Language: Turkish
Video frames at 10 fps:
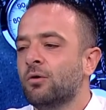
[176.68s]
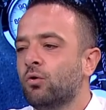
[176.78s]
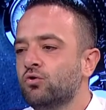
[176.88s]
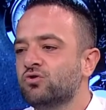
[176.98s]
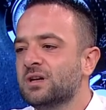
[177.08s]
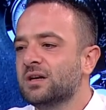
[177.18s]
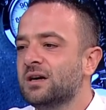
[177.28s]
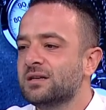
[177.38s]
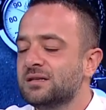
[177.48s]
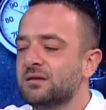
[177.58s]
O yüzden
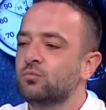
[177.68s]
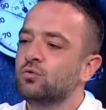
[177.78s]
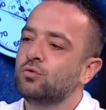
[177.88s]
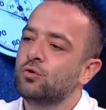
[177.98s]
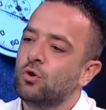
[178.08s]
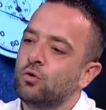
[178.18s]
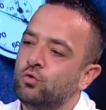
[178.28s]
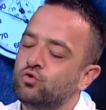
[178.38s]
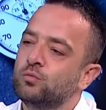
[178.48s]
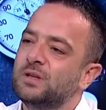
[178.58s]
Galatasaray'ın bu
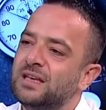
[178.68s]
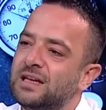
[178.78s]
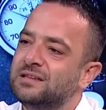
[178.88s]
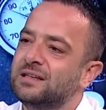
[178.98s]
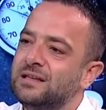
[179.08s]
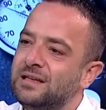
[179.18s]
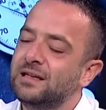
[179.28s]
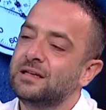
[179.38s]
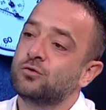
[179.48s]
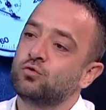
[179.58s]
hücumdaki etkinliğiyle
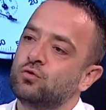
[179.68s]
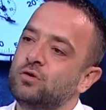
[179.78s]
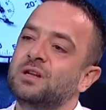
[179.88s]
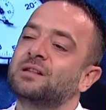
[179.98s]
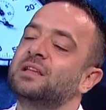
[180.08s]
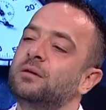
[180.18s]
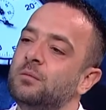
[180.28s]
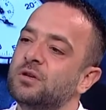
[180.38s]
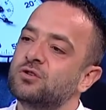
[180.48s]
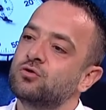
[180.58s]
ilgili soruyu
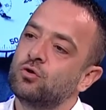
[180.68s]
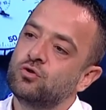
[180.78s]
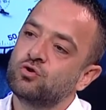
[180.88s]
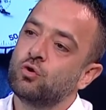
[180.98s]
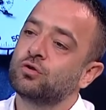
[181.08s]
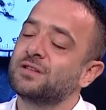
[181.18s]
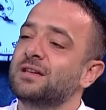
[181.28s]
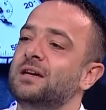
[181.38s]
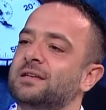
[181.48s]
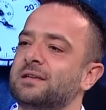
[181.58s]
yanıtlayabilmek için önce orta
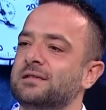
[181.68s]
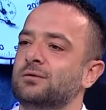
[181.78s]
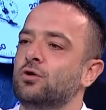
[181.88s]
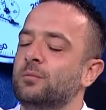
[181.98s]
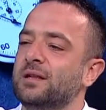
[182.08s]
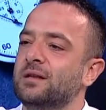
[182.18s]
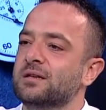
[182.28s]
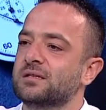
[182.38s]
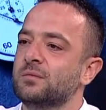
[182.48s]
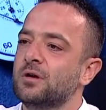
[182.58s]
saha ikilisini görmek
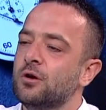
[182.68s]
lazım.